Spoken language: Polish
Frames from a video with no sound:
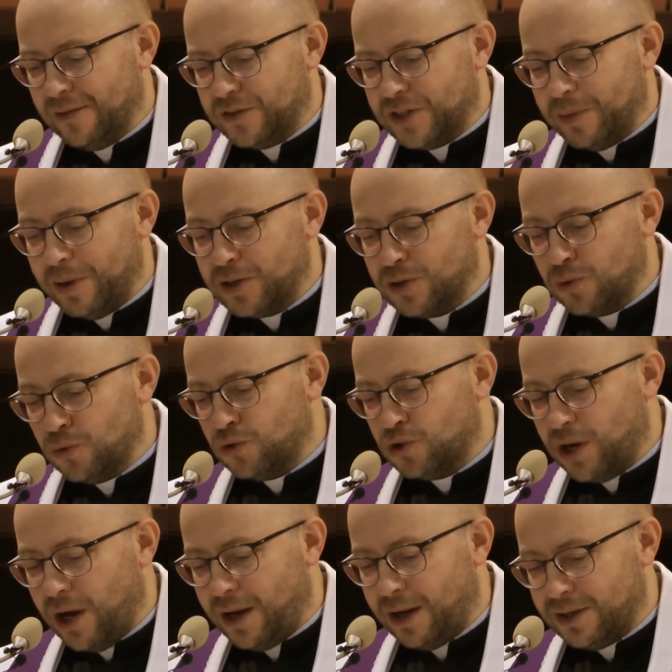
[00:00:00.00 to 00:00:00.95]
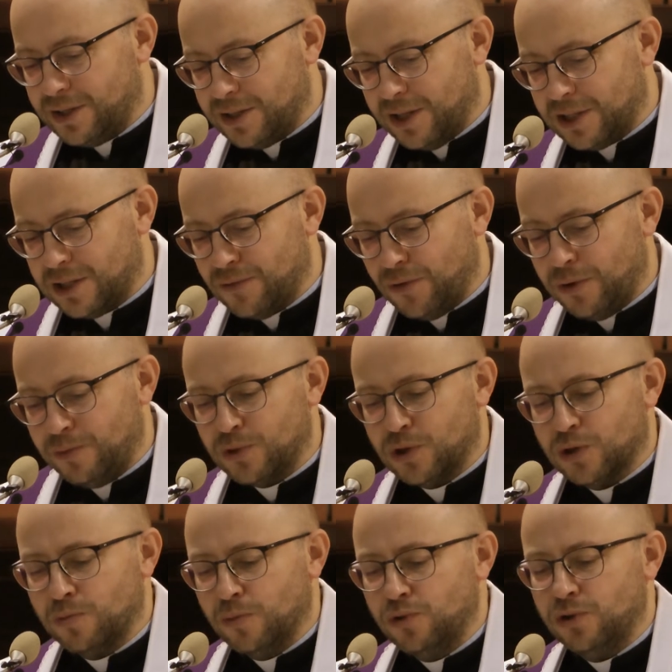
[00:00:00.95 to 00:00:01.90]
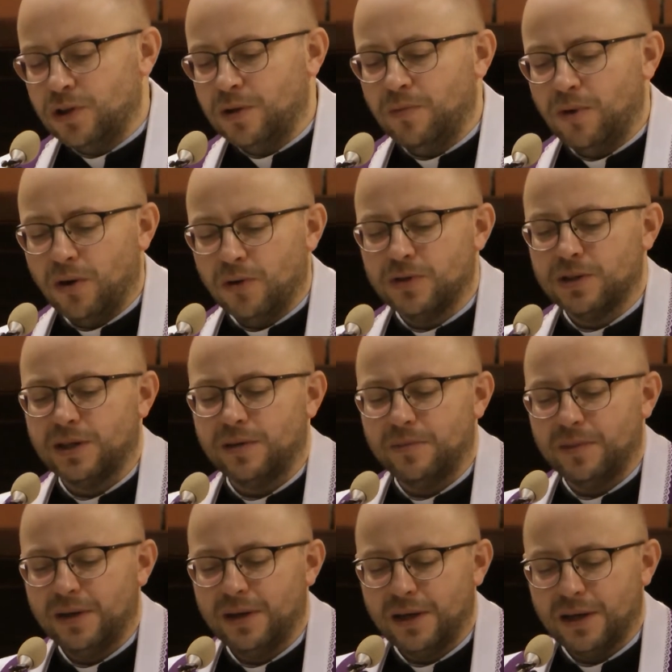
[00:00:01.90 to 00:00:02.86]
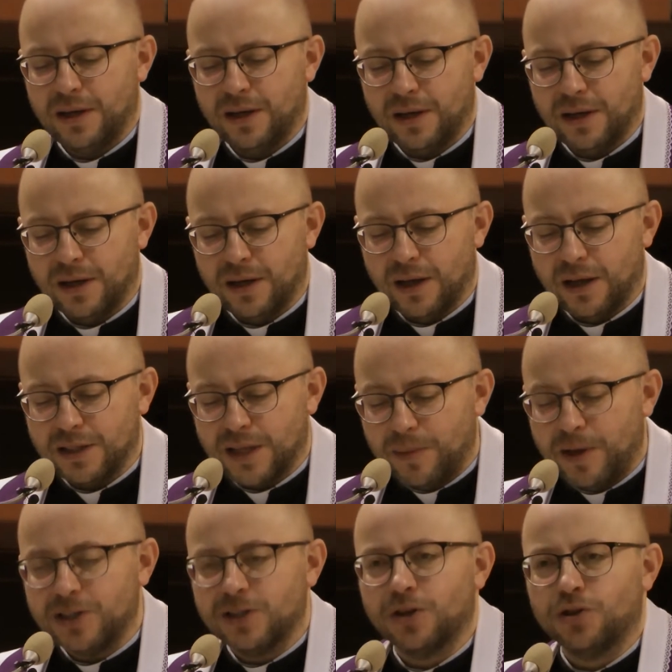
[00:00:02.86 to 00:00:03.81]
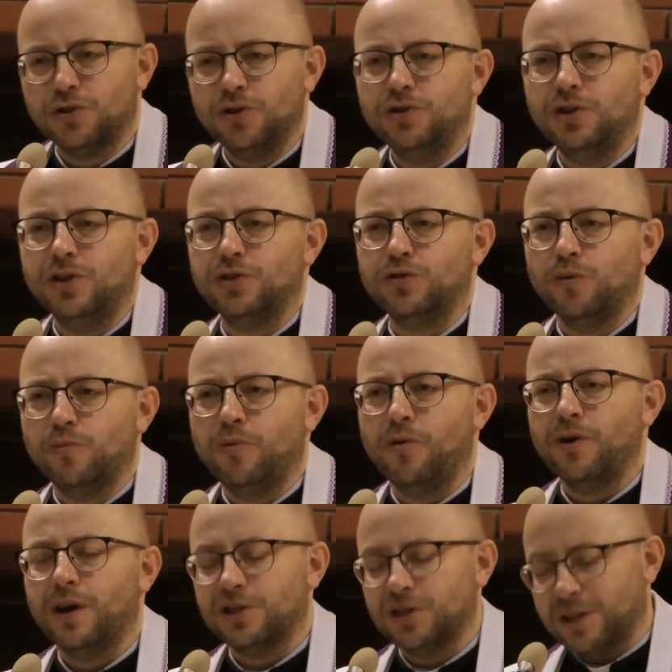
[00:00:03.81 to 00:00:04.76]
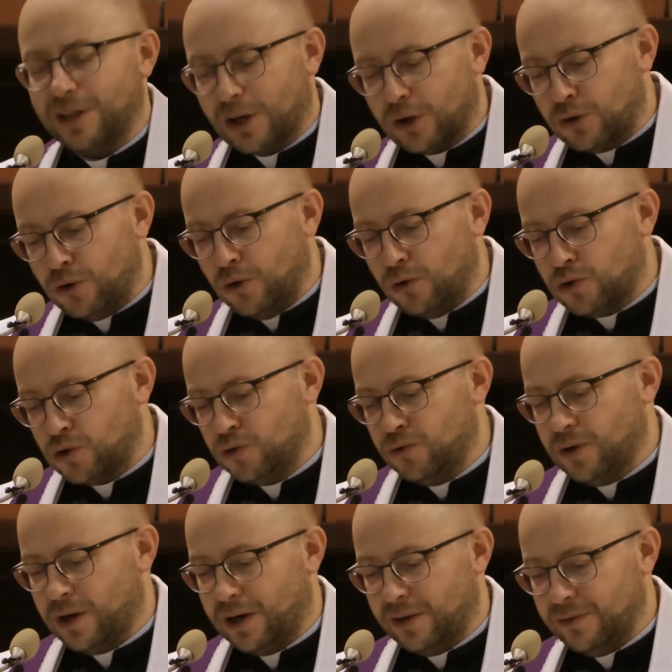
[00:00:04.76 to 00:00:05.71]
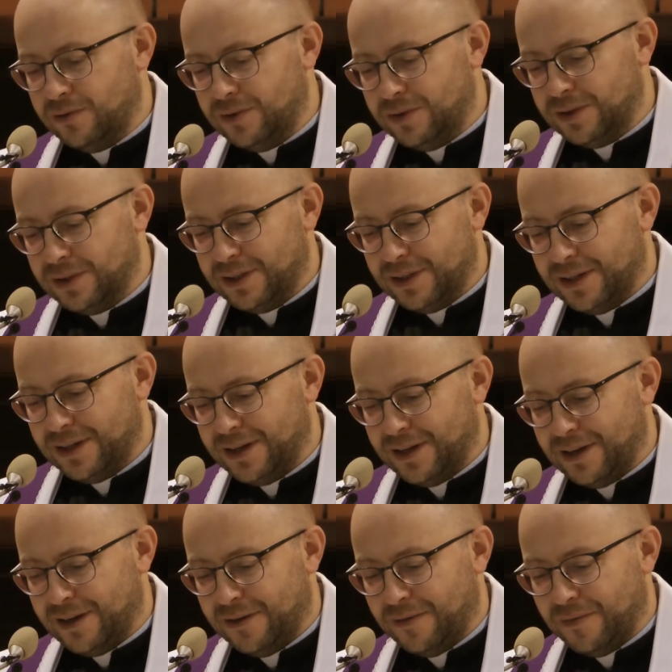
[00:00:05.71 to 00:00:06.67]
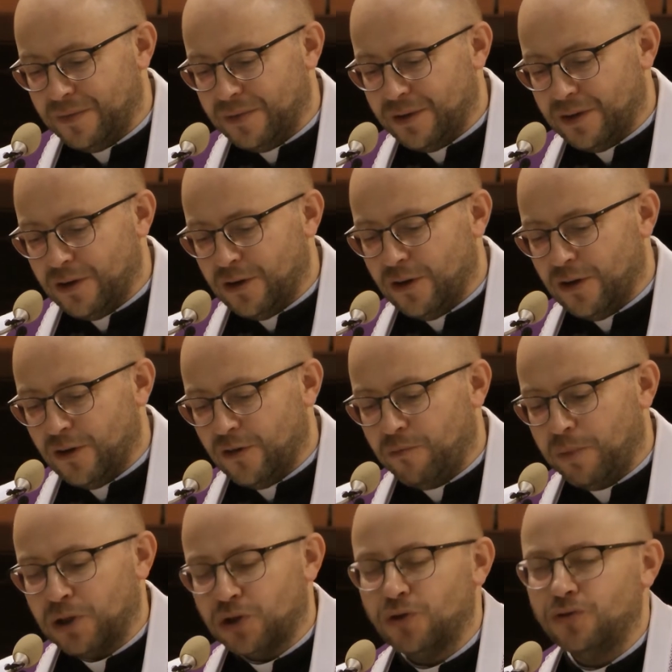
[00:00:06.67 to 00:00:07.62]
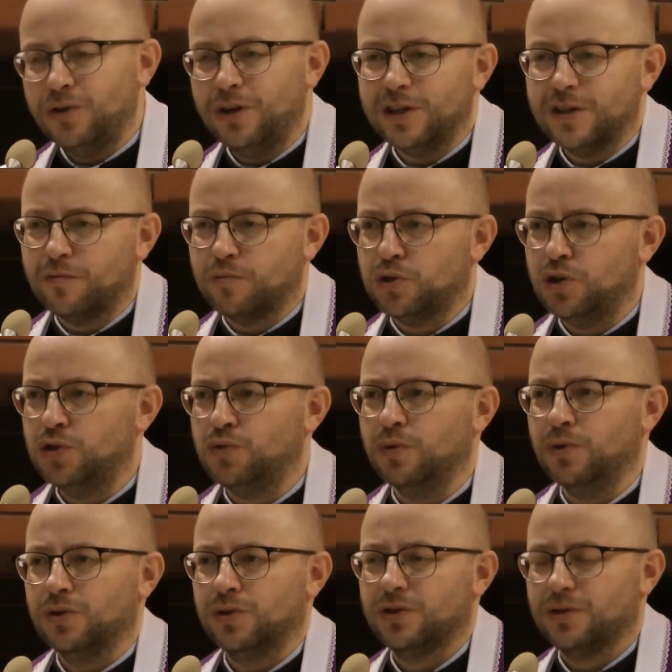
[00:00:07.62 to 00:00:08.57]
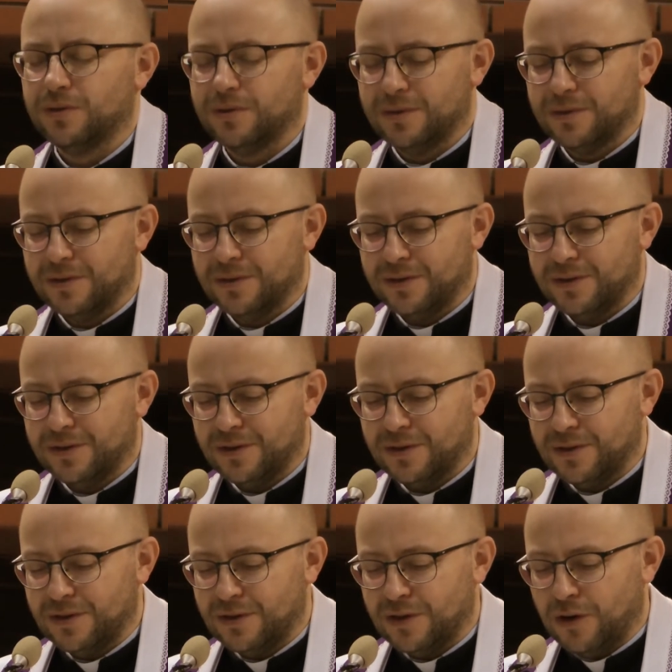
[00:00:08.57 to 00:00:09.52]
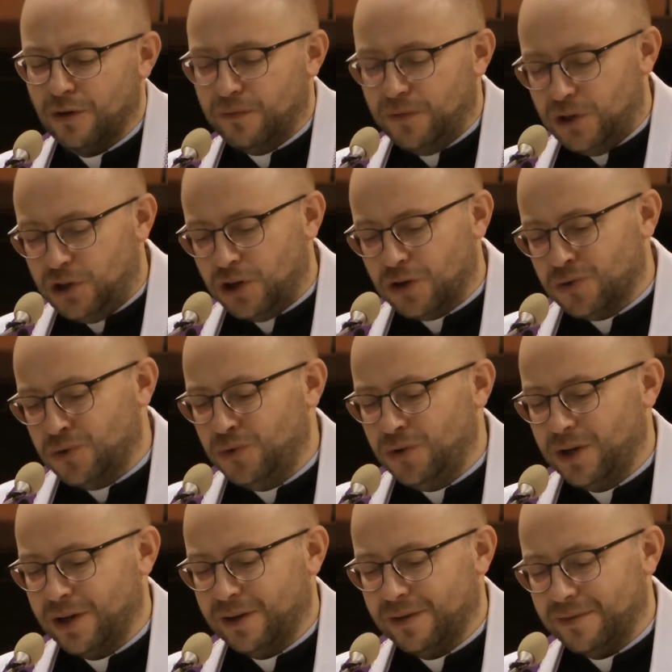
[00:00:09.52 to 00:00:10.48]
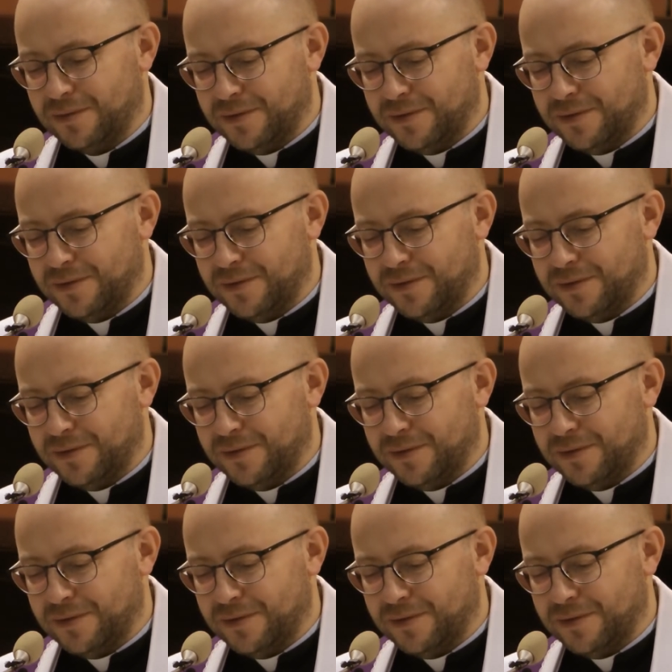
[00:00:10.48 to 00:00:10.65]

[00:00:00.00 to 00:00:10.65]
zamiast użalać nad swoim smutnym losem, Zamiast krzyczeć do Boga, że tak go oszukał, wpatrzony jest w przyszłość. Wyczekuje.